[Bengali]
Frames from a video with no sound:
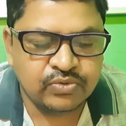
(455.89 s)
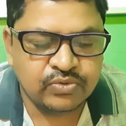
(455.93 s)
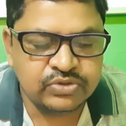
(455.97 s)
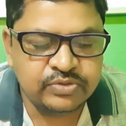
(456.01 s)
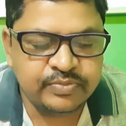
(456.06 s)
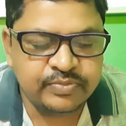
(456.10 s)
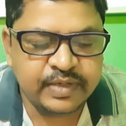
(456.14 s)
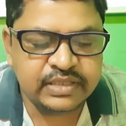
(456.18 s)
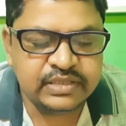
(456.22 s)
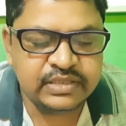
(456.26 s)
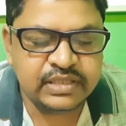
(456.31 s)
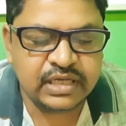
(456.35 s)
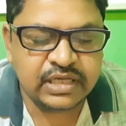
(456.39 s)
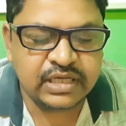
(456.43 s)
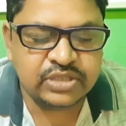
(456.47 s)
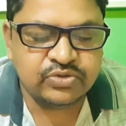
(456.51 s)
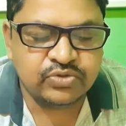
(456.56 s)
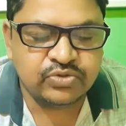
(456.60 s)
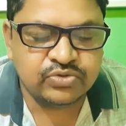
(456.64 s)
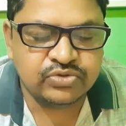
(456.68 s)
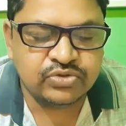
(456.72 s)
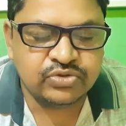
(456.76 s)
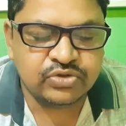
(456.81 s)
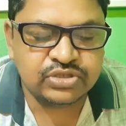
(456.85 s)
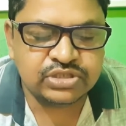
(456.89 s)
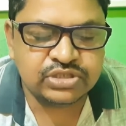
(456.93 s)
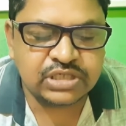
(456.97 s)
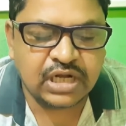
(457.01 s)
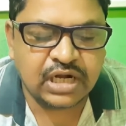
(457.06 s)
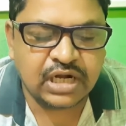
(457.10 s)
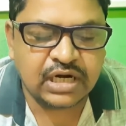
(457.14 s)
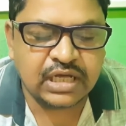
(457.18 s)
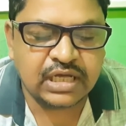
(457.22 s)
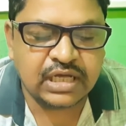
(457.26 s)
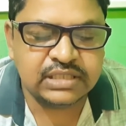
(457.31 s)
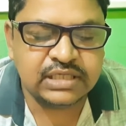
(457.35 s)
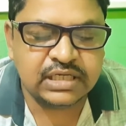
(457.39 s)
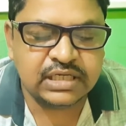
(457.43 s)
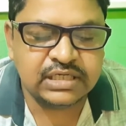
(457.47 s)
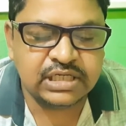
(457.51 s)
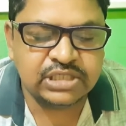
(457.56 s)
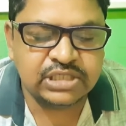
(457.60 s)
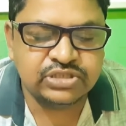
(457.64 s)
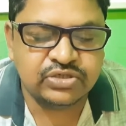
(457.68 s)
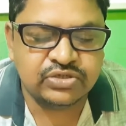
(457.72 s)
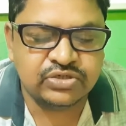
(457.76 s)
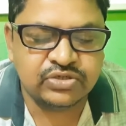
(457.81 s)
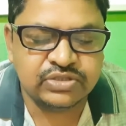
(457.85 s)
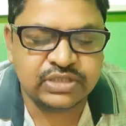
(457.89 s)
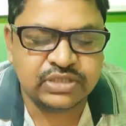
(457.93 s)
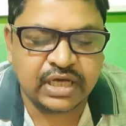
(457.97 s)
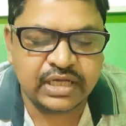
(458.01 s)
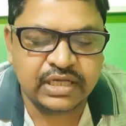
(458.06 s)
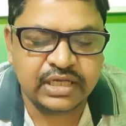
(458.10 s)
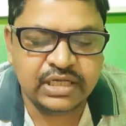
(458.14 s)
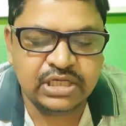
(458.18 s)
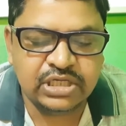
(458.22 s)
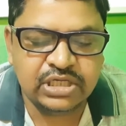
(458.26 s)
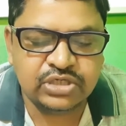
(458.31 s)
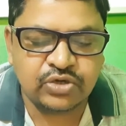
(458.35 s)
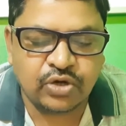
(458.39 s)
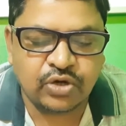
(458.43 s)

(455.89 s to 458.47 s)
উদ্ভিদে দ্রুত সাড়াদানের জন্য দায়ী